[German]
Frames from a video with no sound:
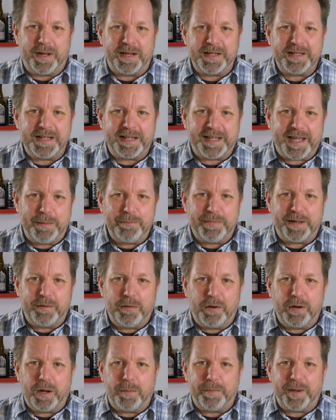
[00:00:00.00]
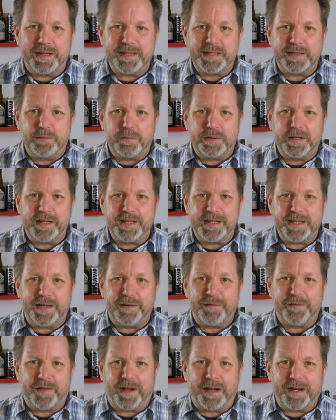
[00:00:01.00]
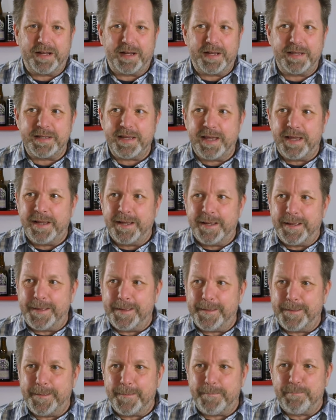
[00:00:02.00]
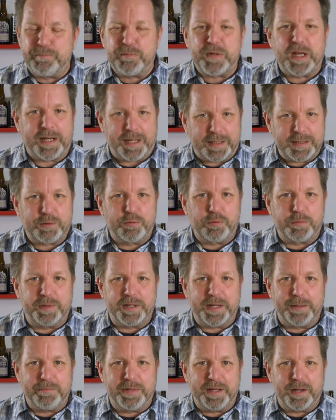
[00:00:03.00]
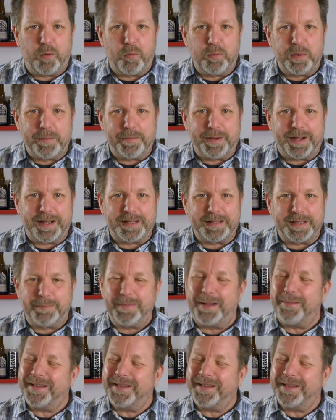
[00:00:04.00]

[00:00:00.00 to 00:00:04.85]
manchen Campingurlaub als Jugendlicher in Frankreich ähm, ganz gut mit dem Bier rumgebracht habe.